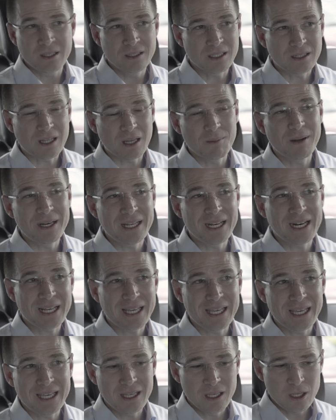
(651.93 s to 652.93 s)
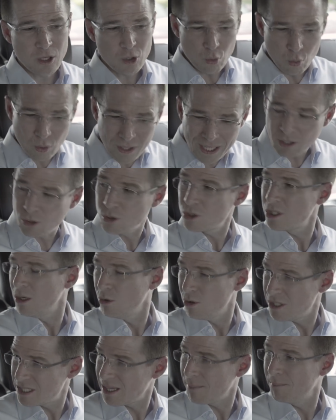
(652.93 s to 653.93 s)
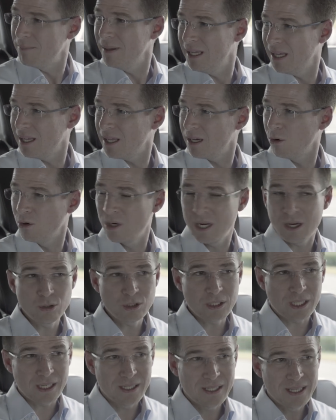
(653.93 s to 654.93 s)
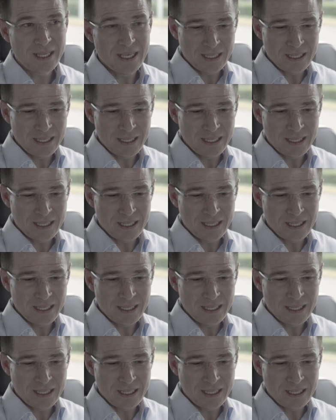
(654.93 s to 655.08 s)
de tal manera que una cosa no está peleada con la otra.